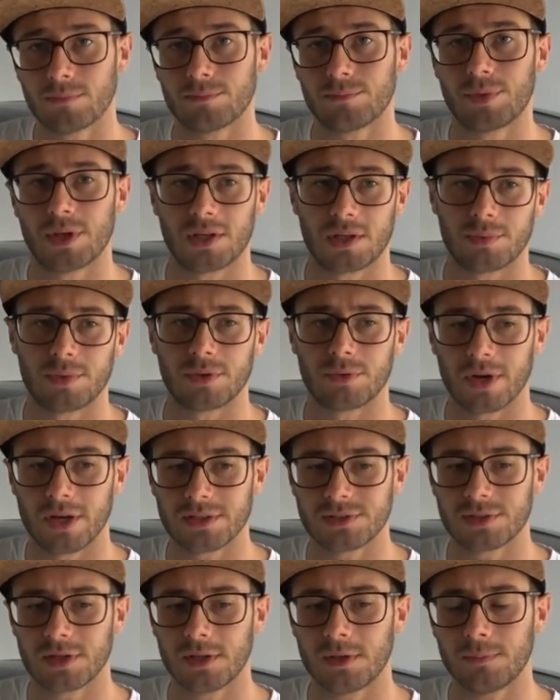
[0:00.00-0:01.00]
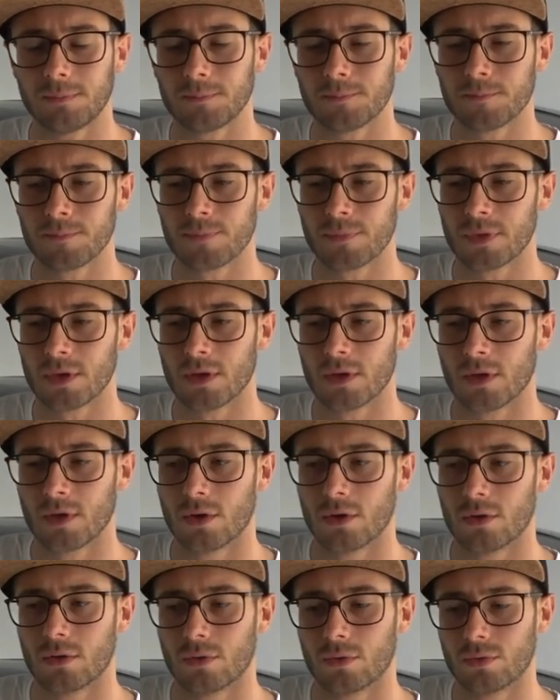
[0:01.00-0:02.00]
PTB Racing.
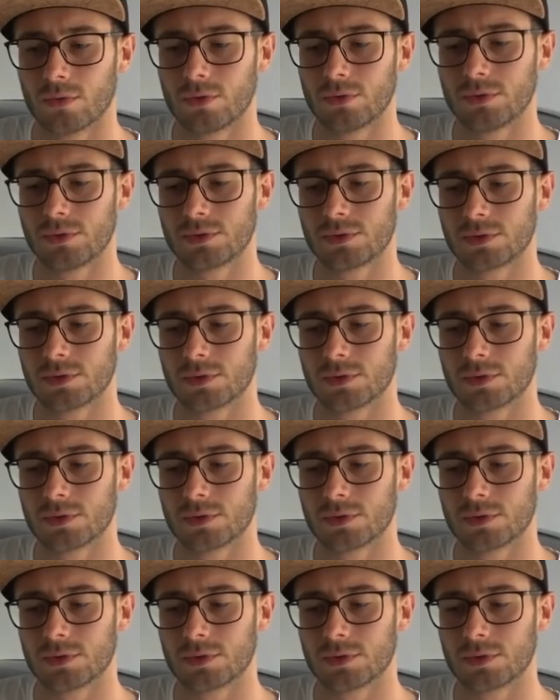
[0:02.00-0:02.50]
Und